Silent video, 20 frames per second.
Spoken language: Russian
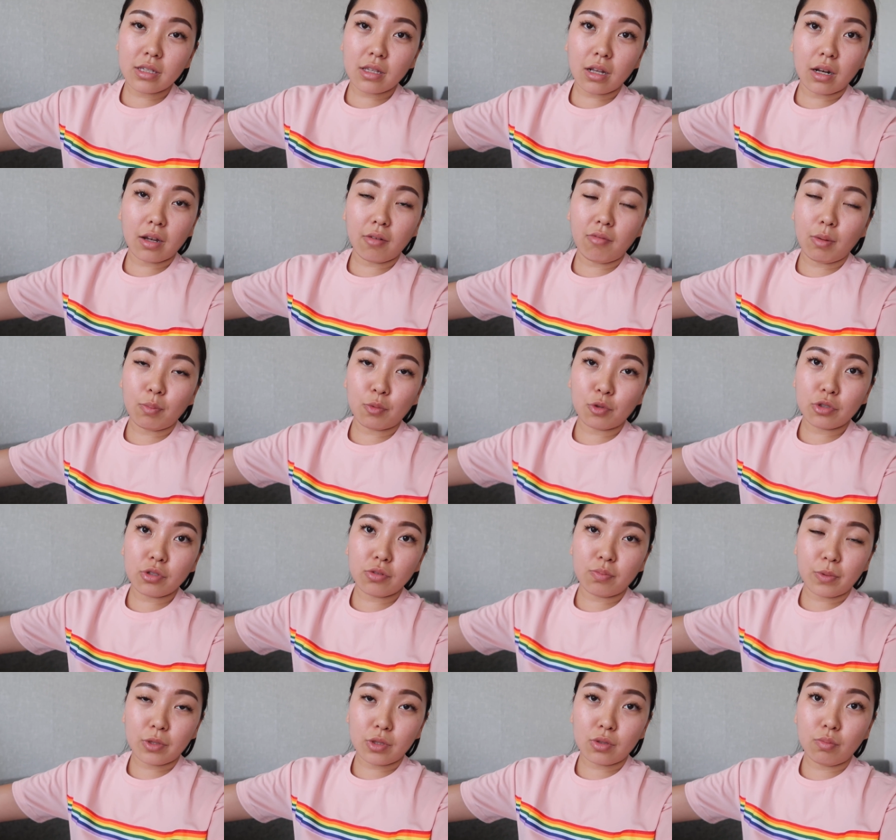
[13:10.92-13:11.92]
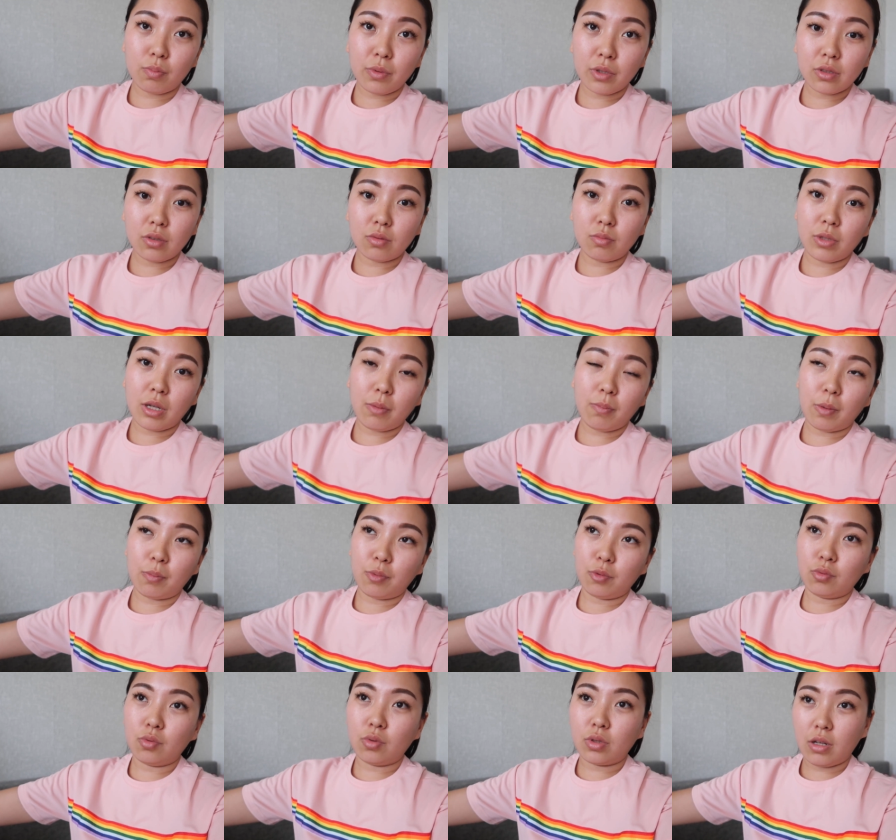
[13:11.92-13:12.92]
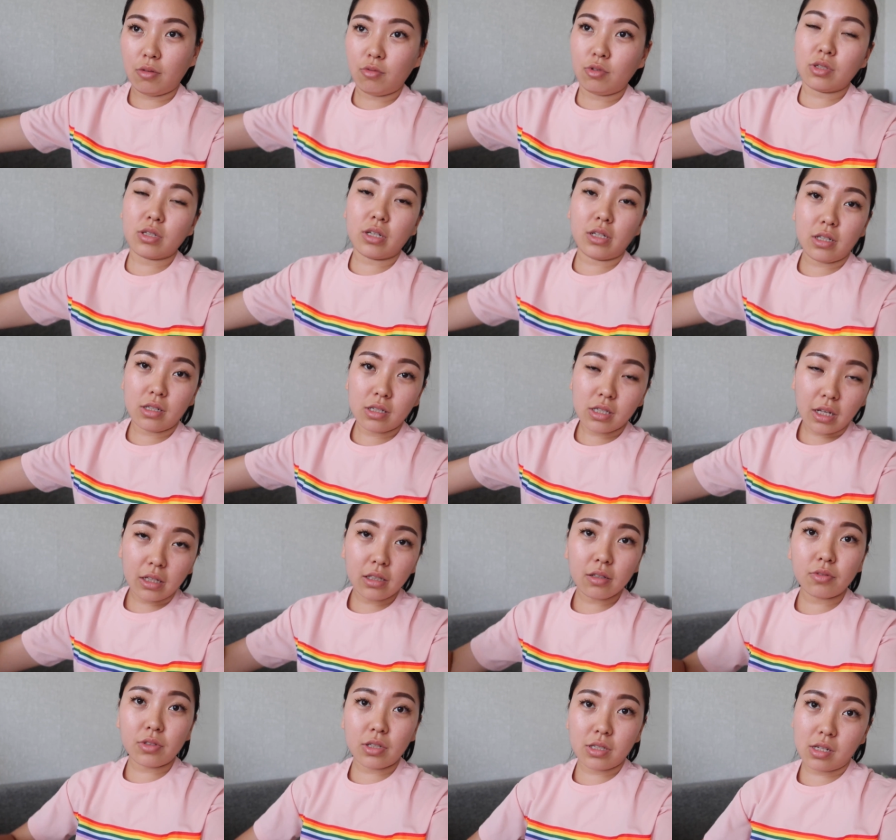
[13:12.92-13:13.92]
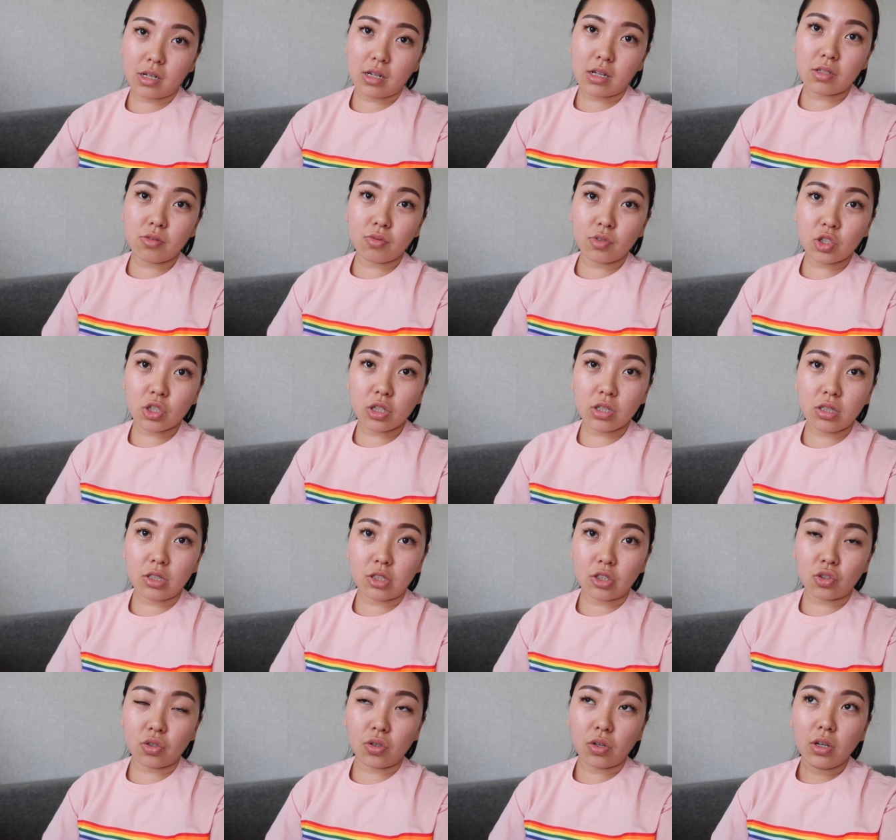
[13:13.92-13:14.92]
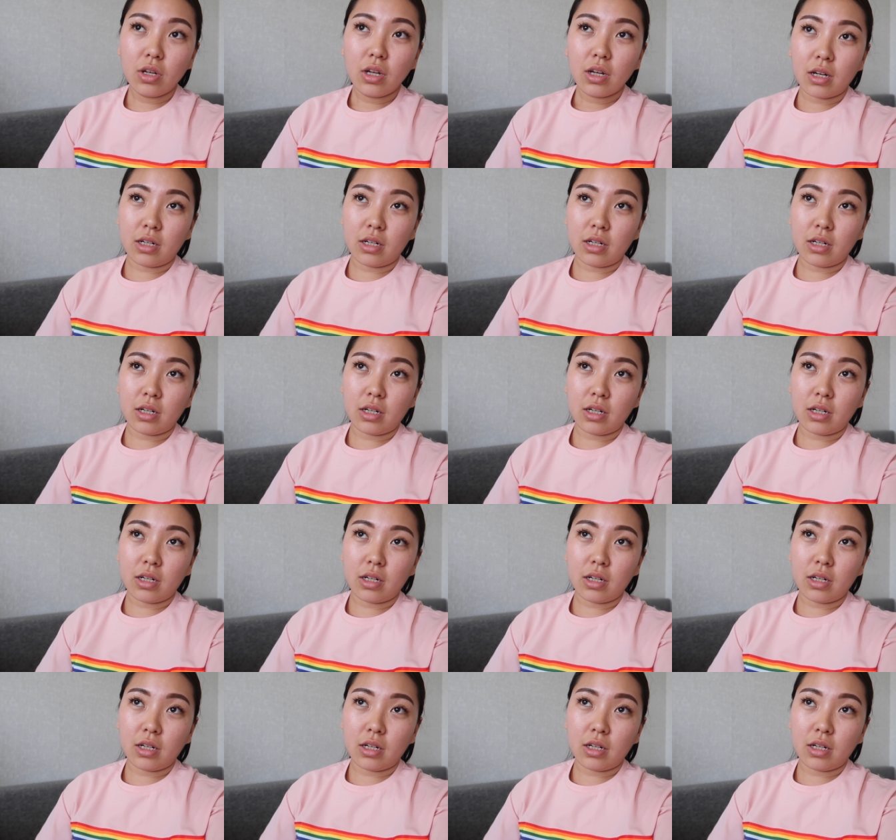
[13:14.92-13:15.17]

несколько вопросов поступило у меня по поводу того, с каких сайтов ты заказываешь одежду.